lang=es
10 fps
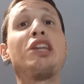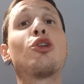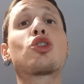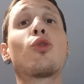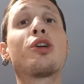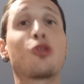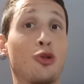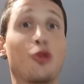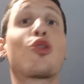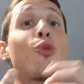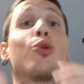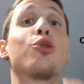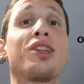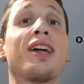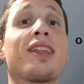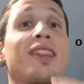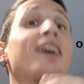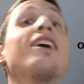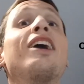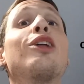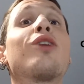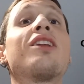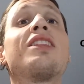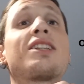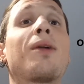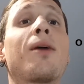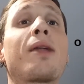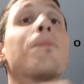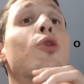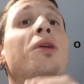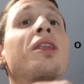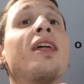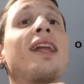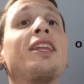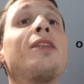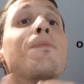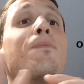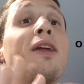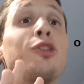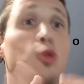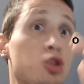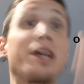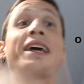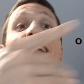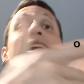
Y no solo eso, como curiosidad, el origen de esta palabra proviene del latín ventus,